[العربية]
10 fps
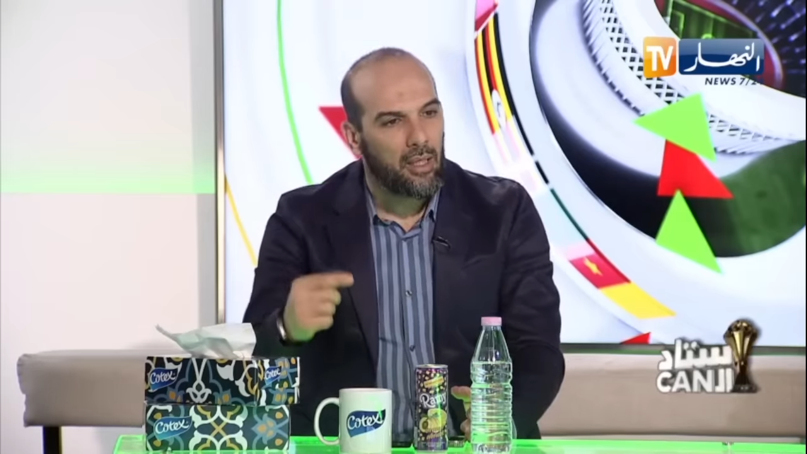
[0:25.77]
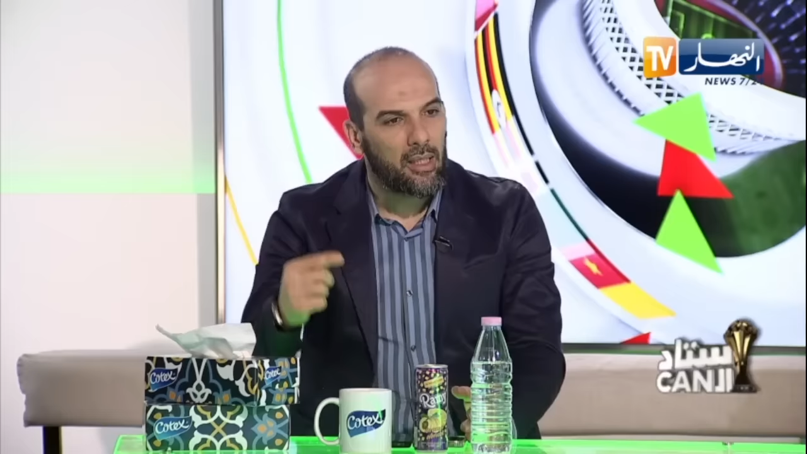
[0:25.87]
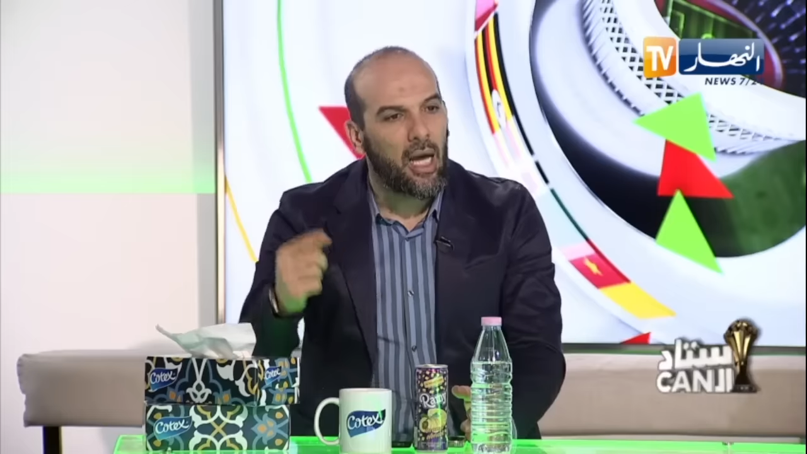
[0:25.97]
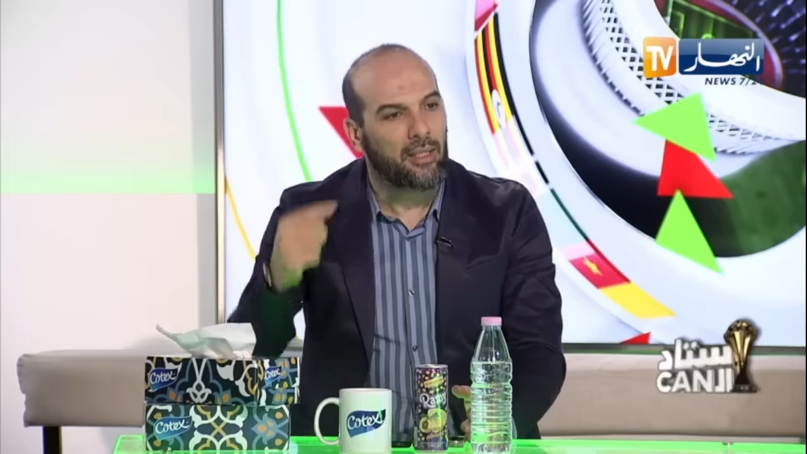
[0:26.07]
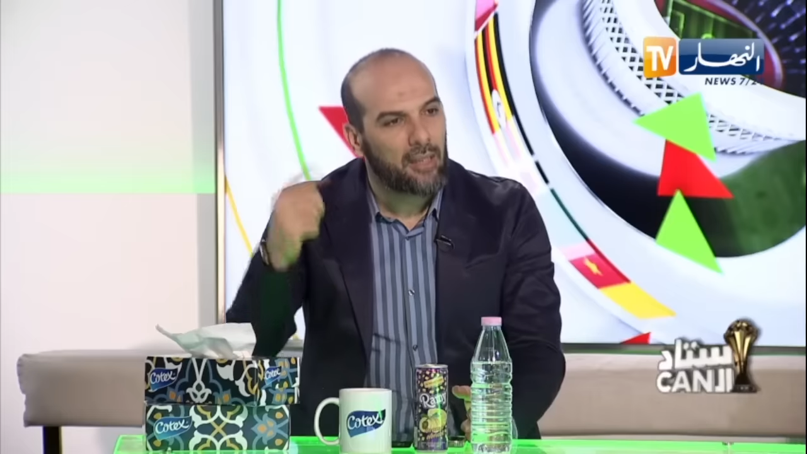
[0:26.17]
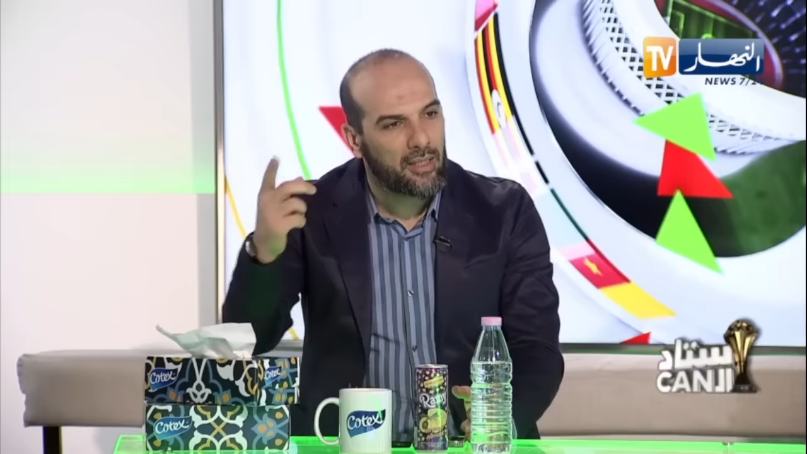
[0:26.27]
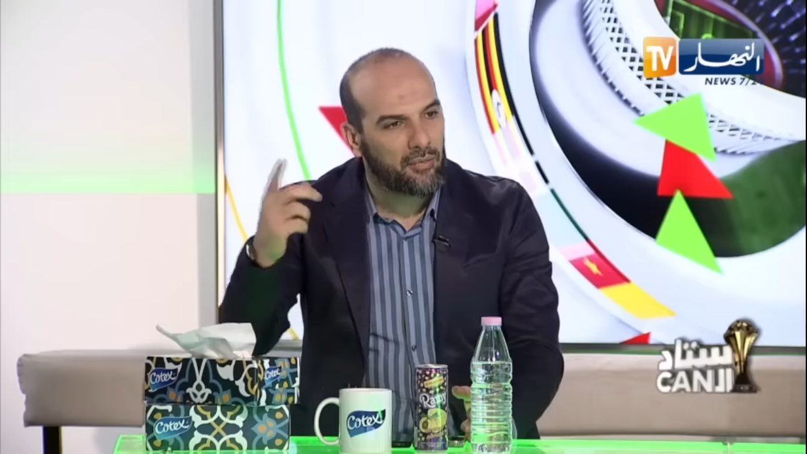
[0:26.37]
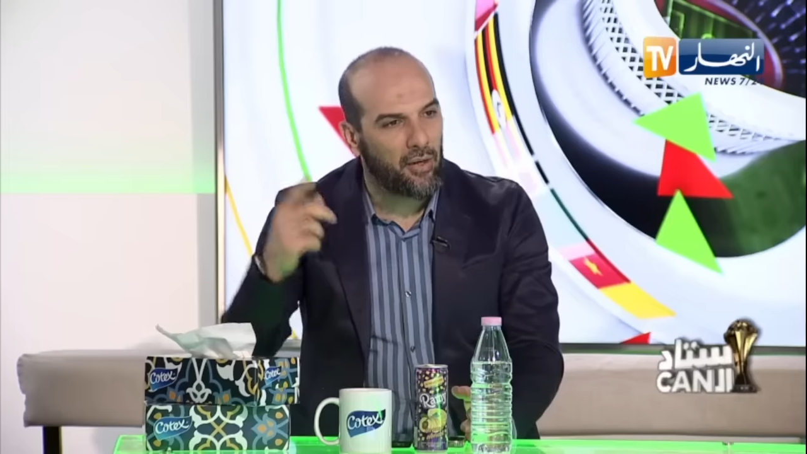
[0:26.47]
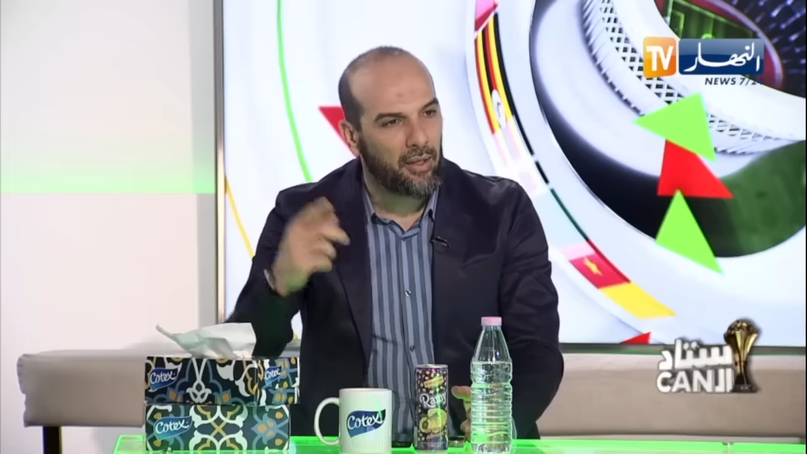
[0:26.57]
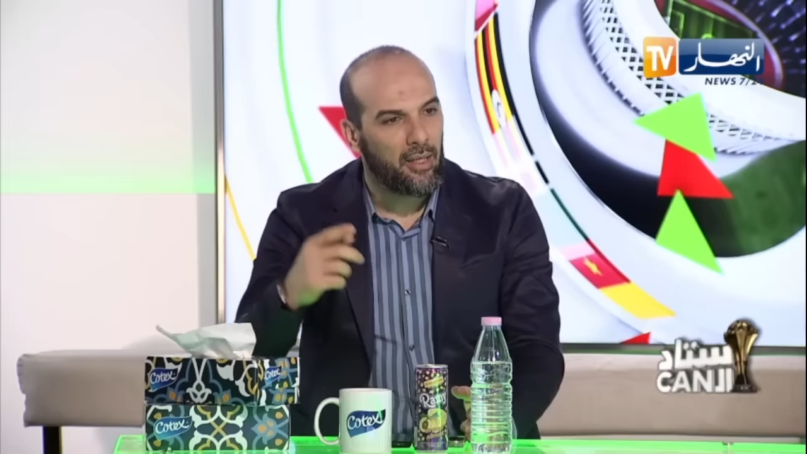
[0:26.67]
كارت
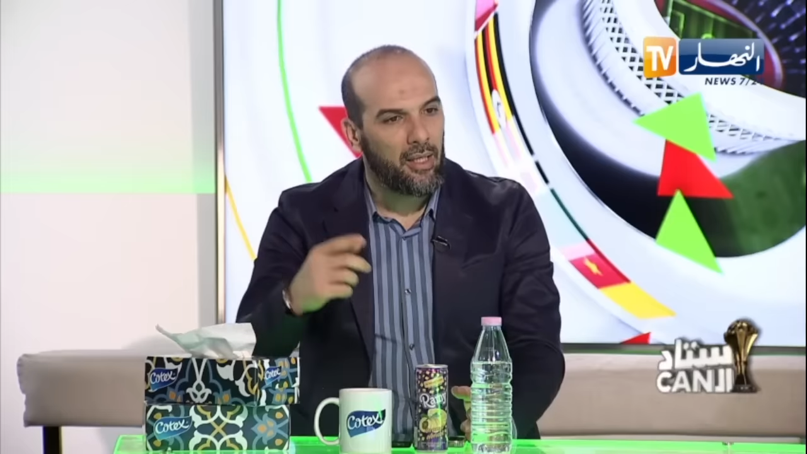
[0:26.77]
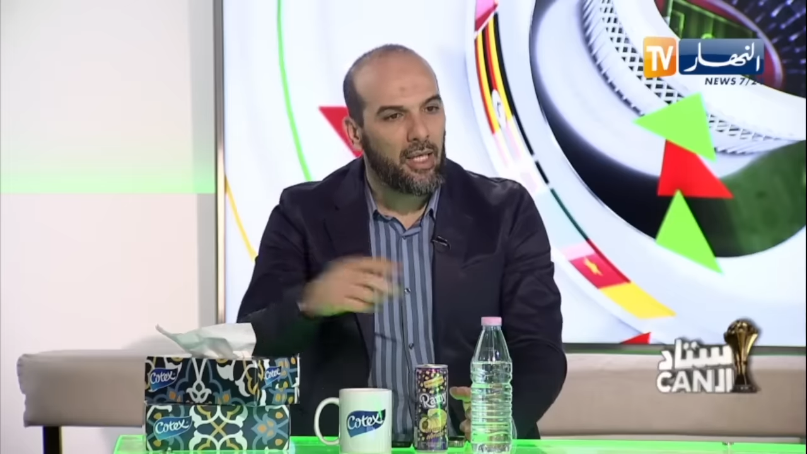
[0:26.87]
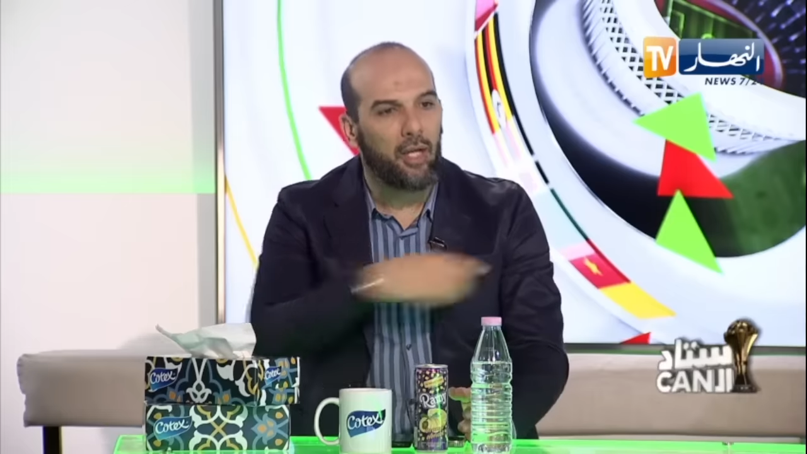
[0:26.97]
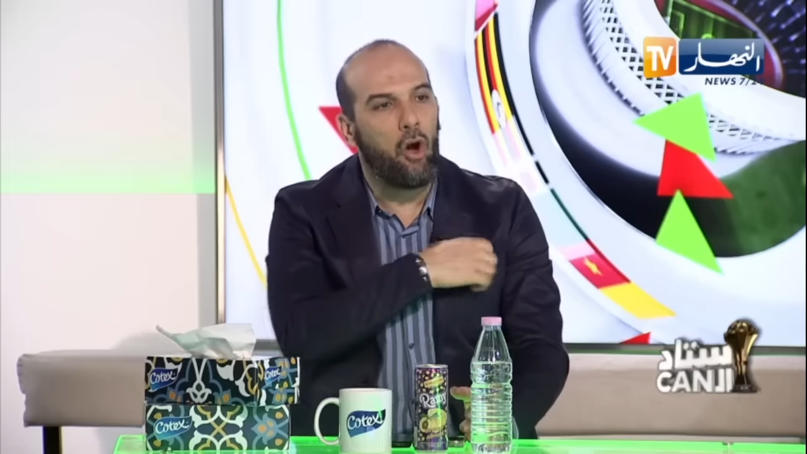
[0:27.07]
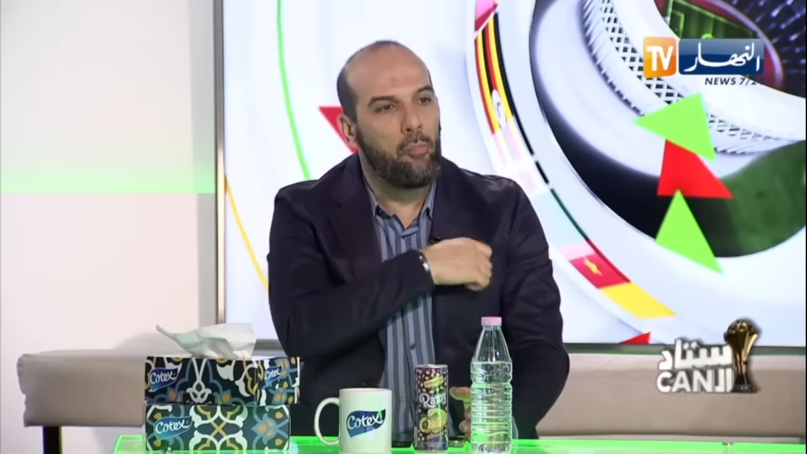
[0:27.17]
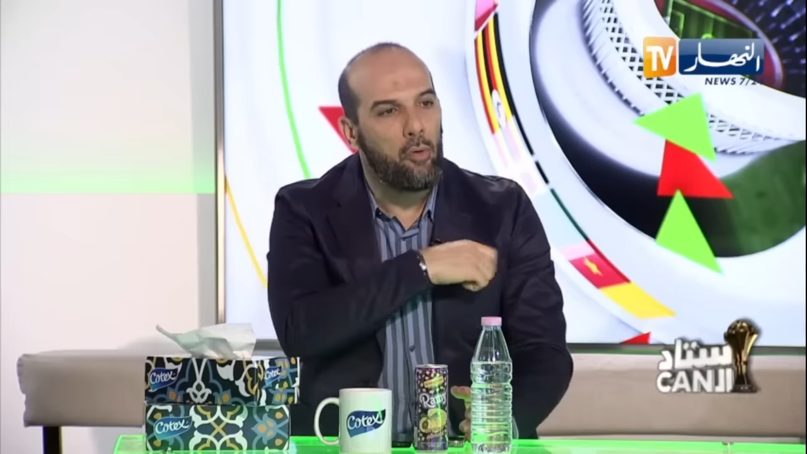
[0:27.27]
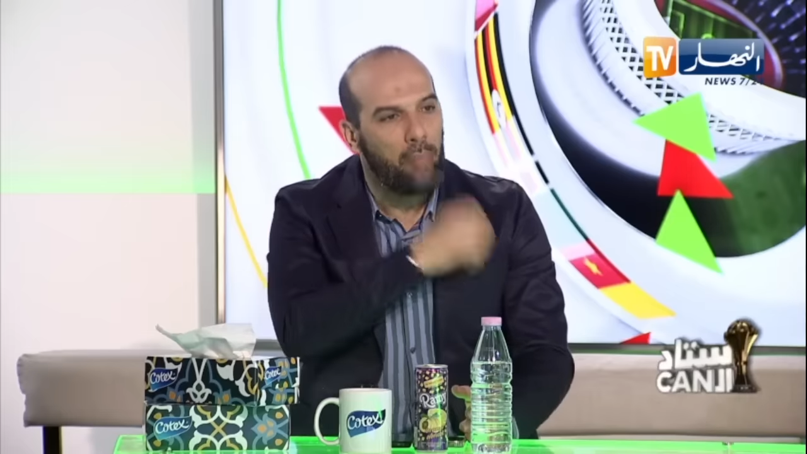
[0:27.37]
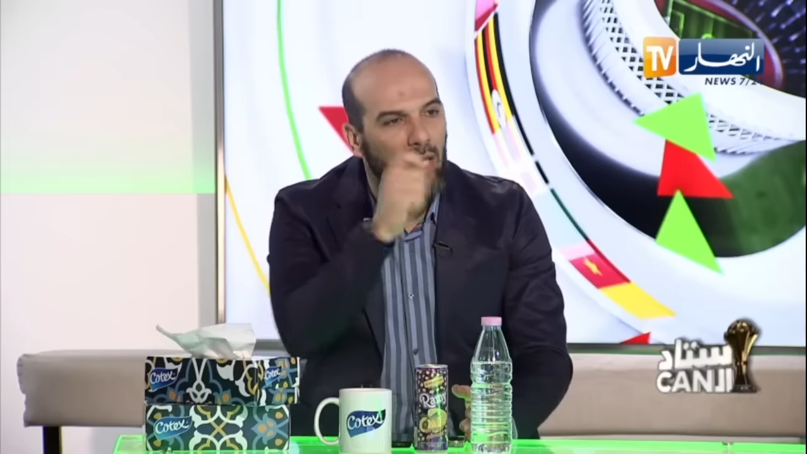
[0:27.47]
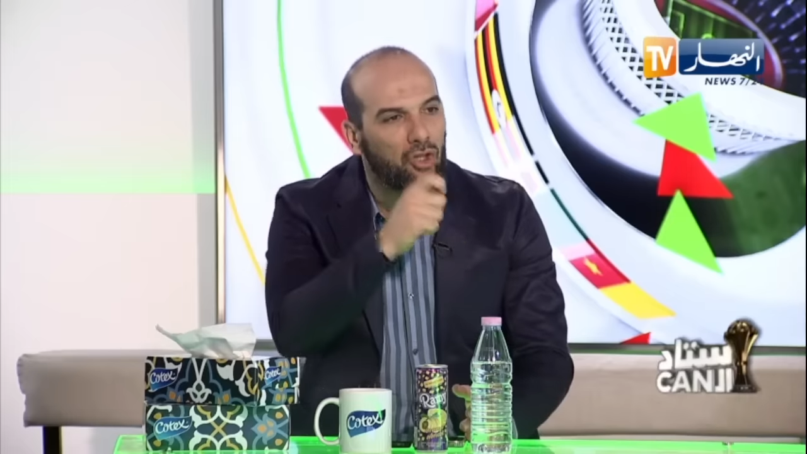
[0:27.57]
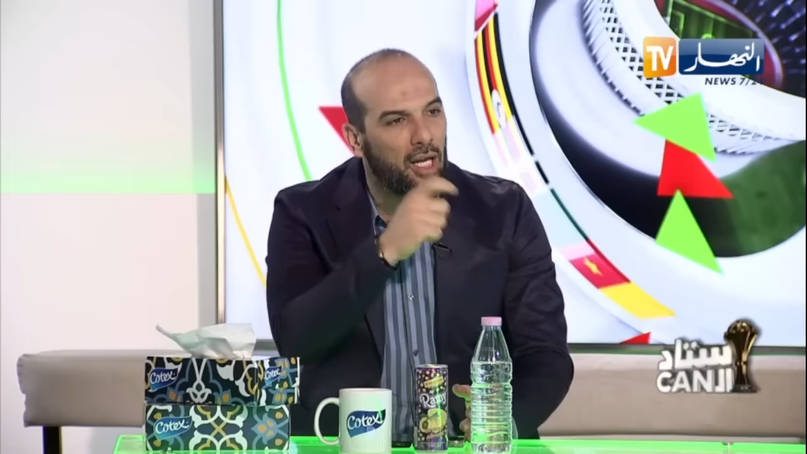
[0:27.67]
اصفر يروح
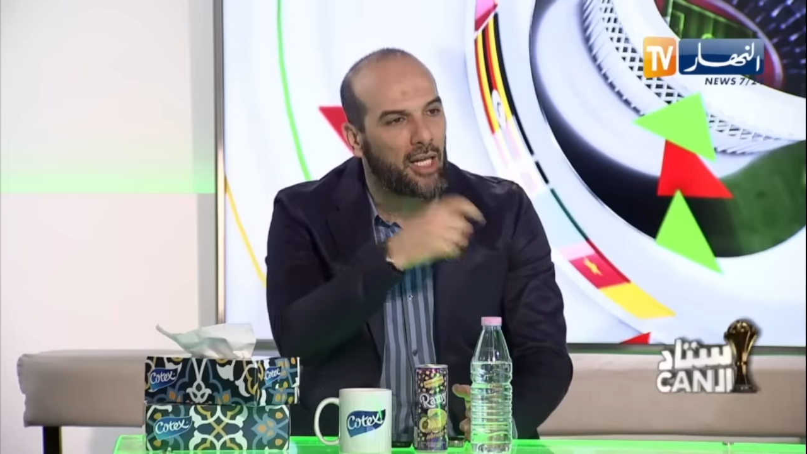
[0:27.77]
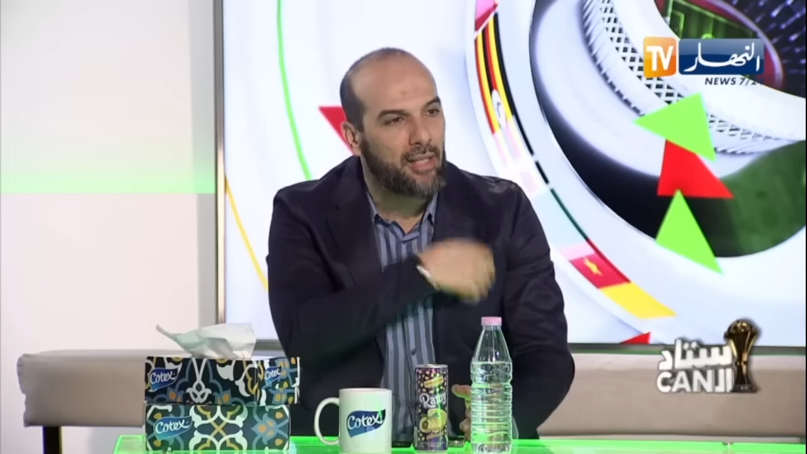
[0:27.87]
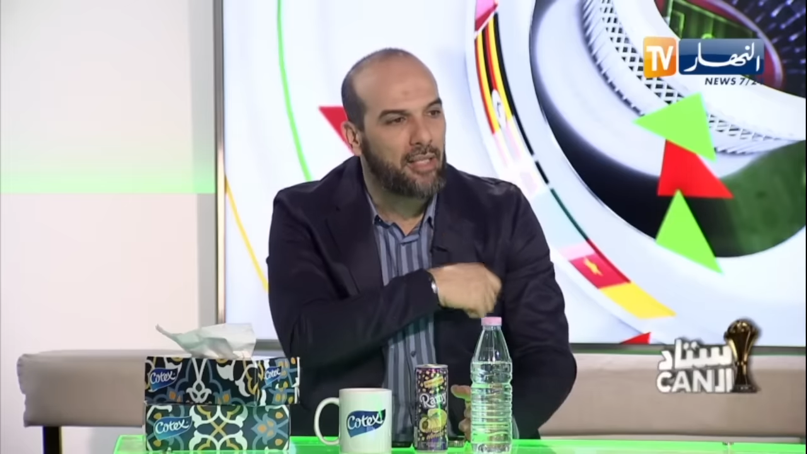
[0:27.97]
مباشره